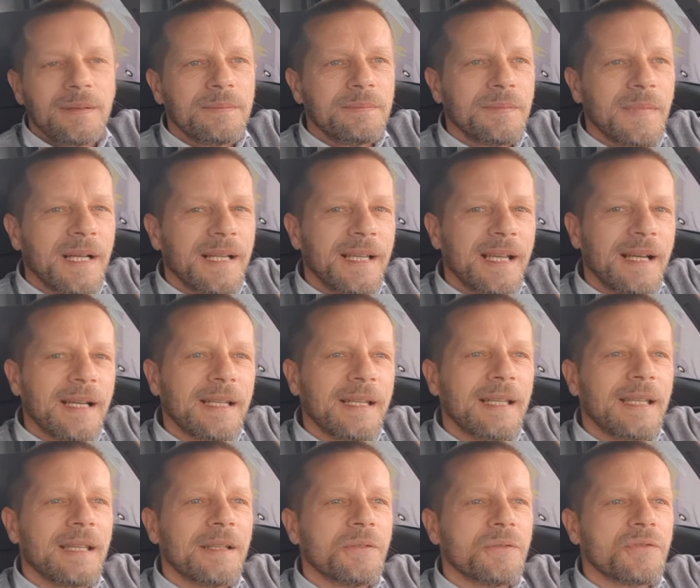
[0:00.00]
magari
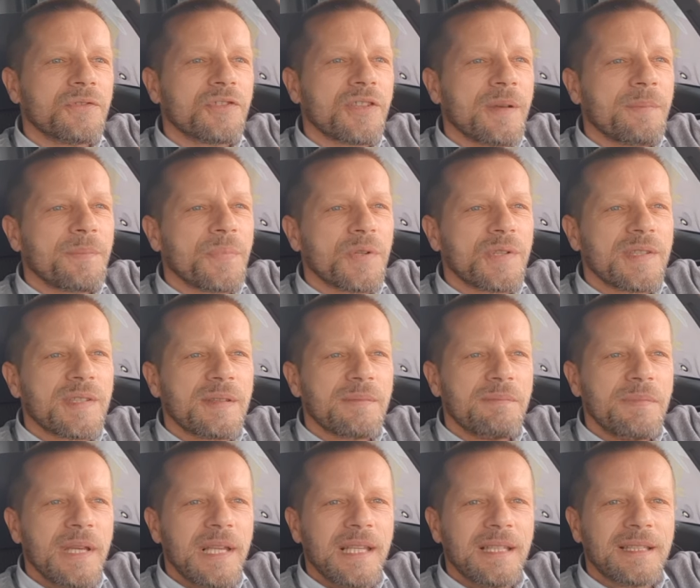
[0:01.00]
che non c'è
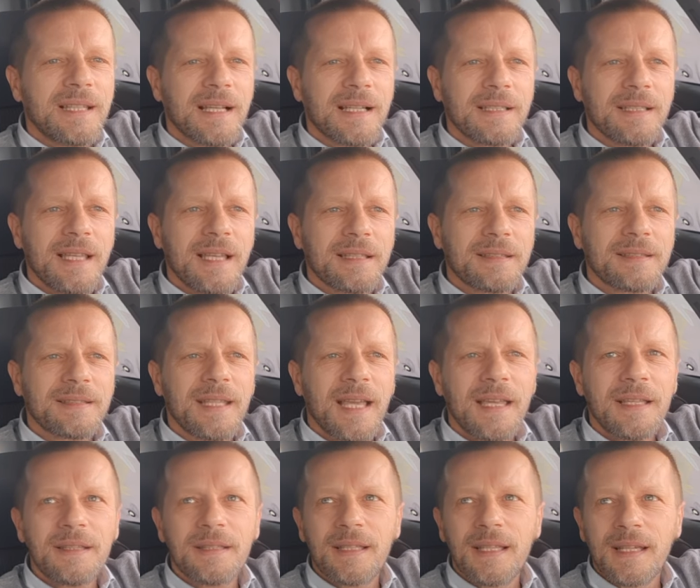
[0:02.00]
possibilità di
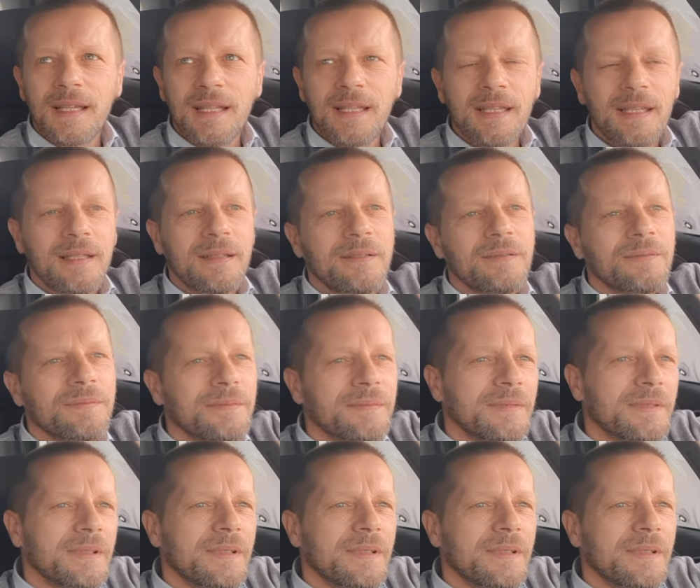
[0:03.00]
attendere